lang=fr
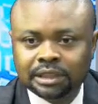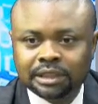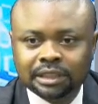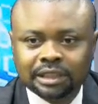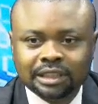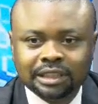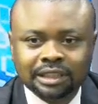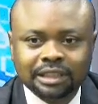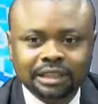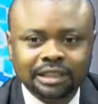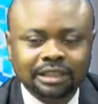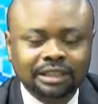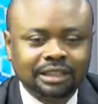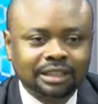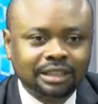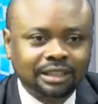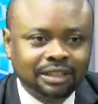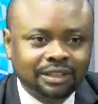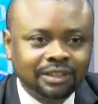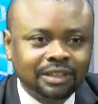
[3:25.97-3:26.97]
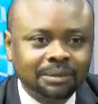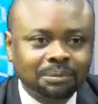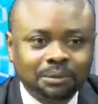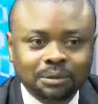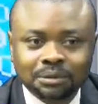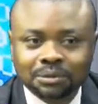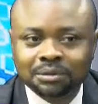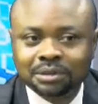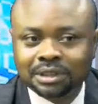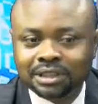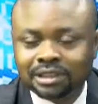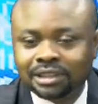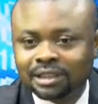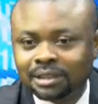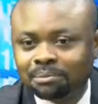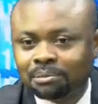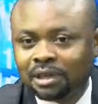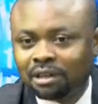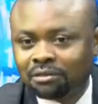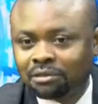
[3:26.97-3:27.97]
et un des produits était
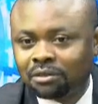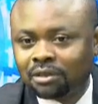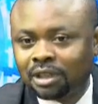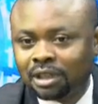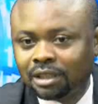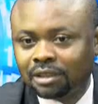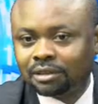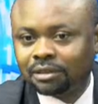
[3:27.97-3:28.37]
parfois